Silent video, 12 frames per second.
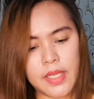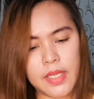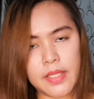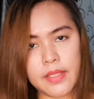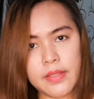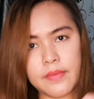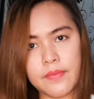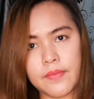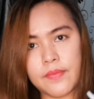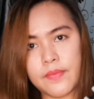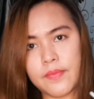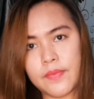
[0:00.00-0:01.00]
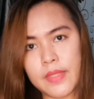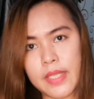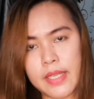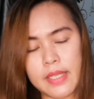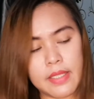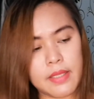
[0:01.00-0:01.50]
ayan
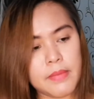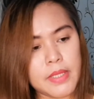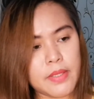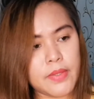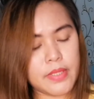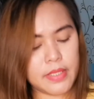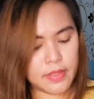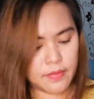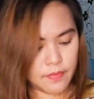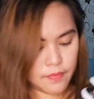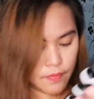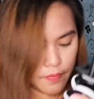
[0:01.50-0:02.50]
ayan nakabit ko na